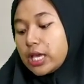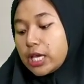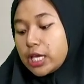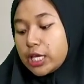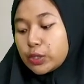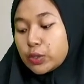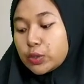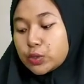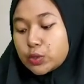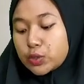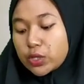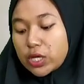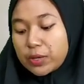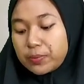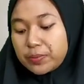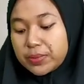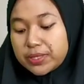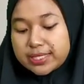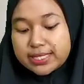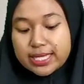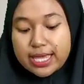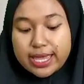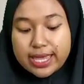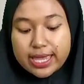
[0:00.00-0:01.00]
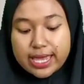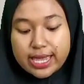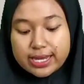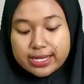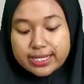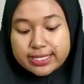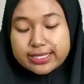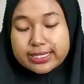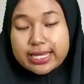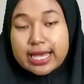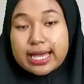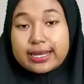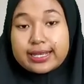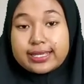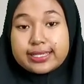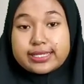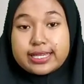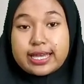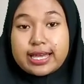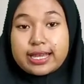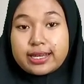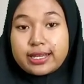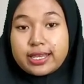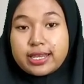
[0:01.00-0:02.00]
itu juga bisa ya
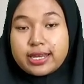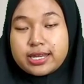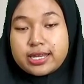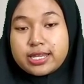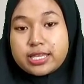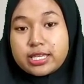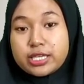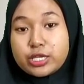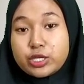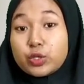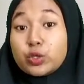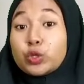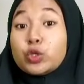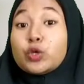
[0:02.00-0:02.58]
dicari-cari di